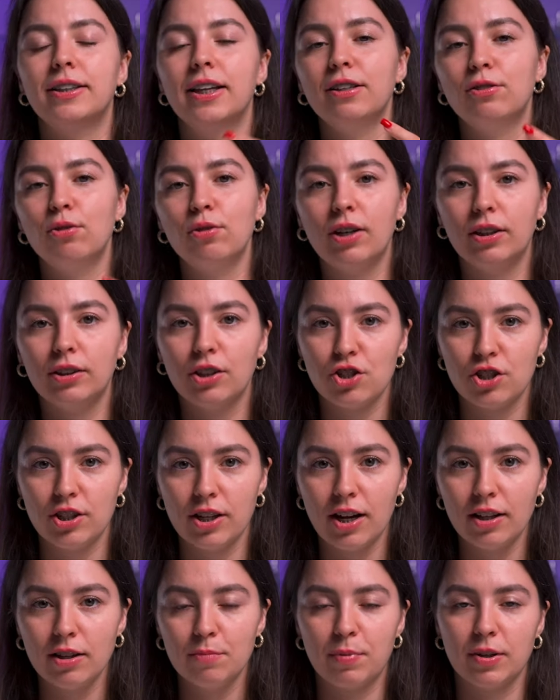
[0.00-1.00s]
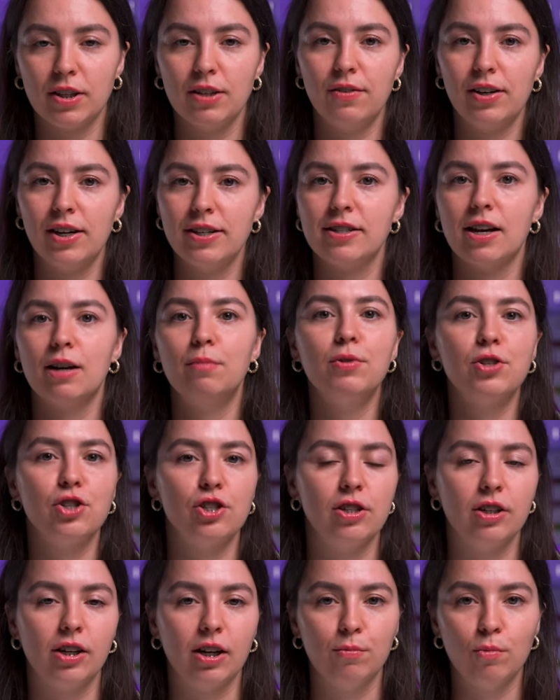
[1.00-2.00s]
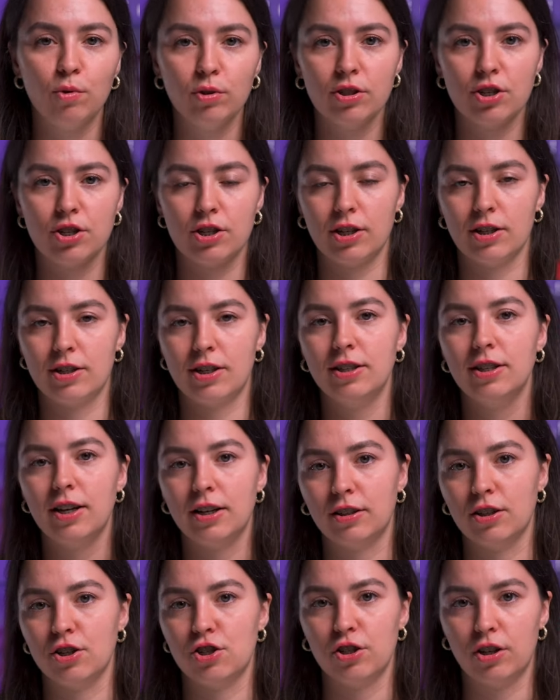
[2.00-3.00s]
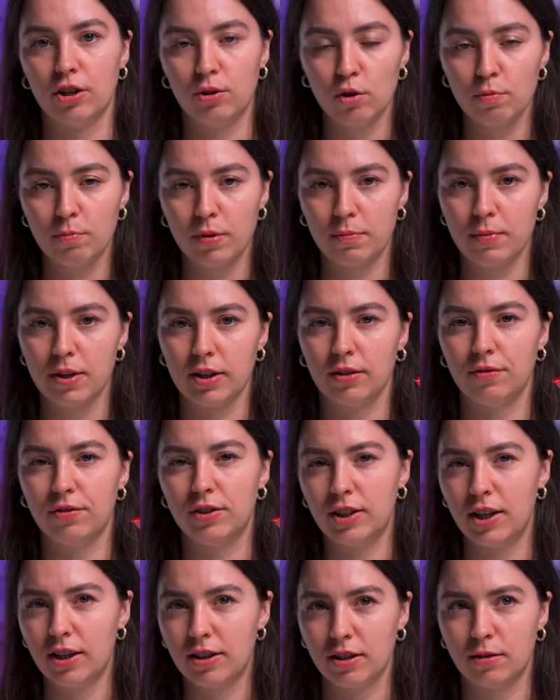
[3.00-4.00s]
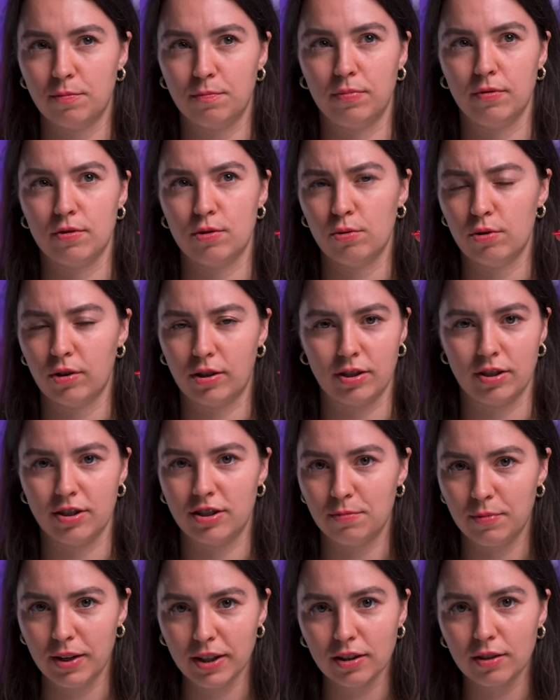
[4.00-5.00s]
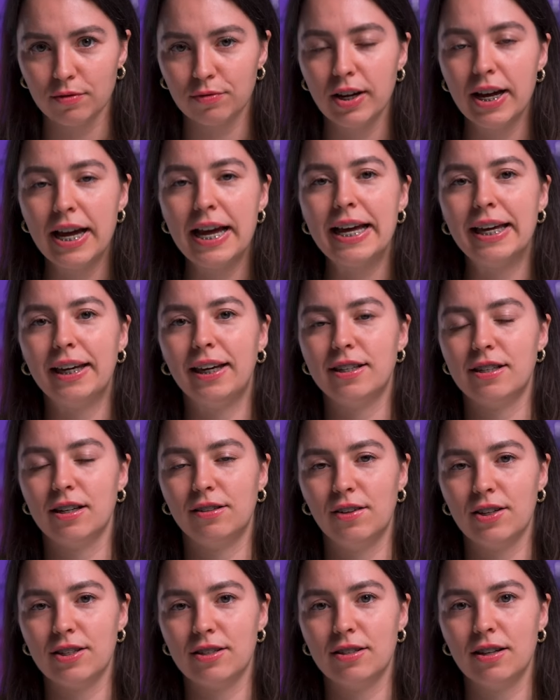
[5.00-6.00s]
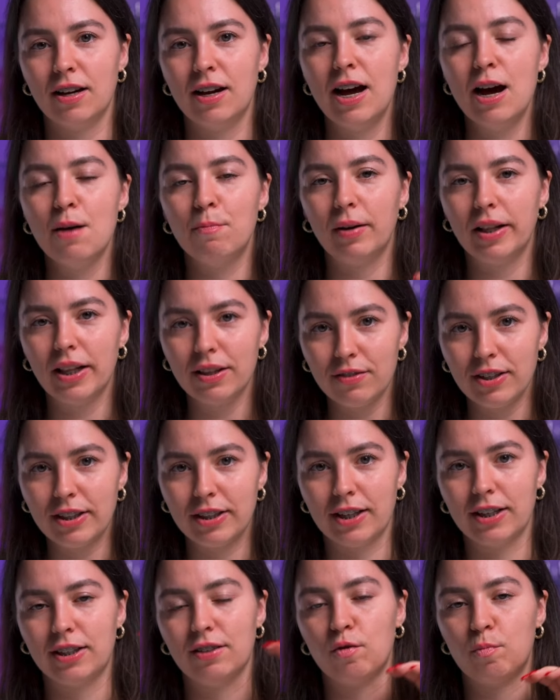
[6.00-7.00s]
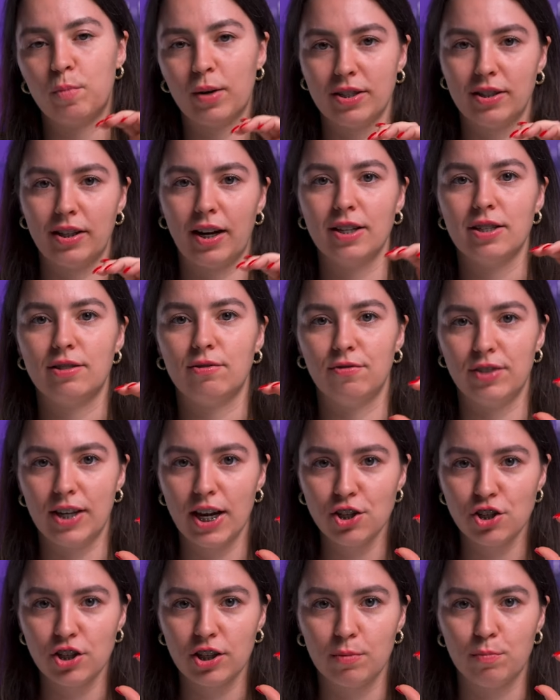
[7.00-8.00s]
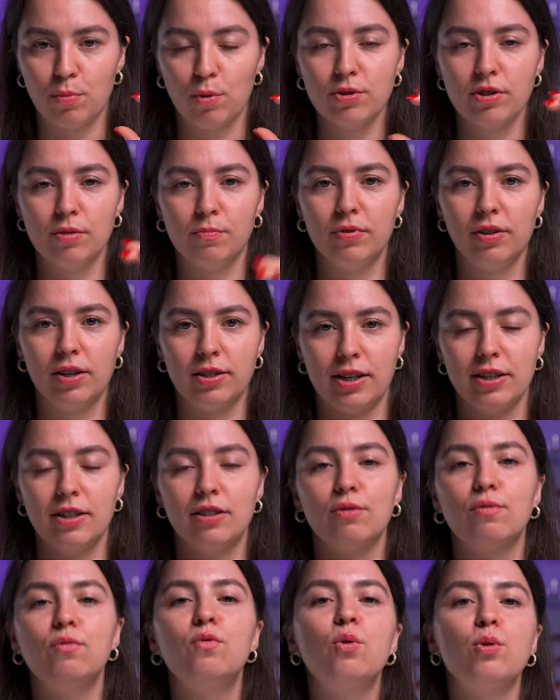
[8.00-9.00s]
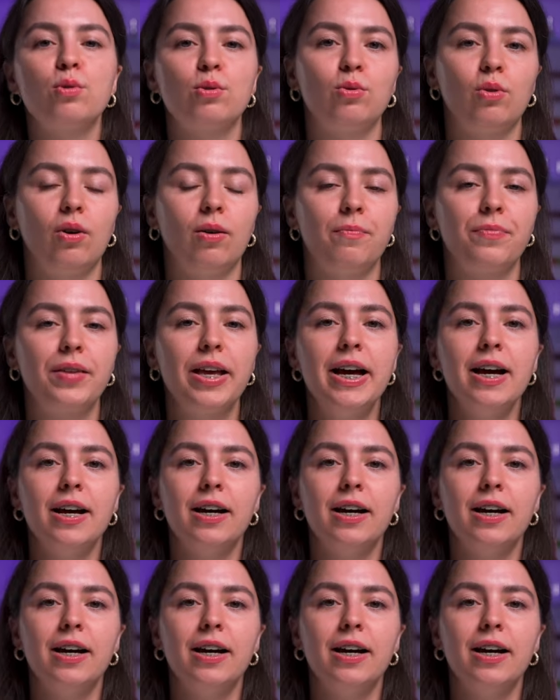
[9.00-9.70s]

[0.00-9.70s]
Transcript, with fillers: Когда я только начинала, продавались обычные комоды со стандартной шириной примерно в 30-40 сантиметров, и, соответственно, половина этого пространства в ящике просто была занята воздухом.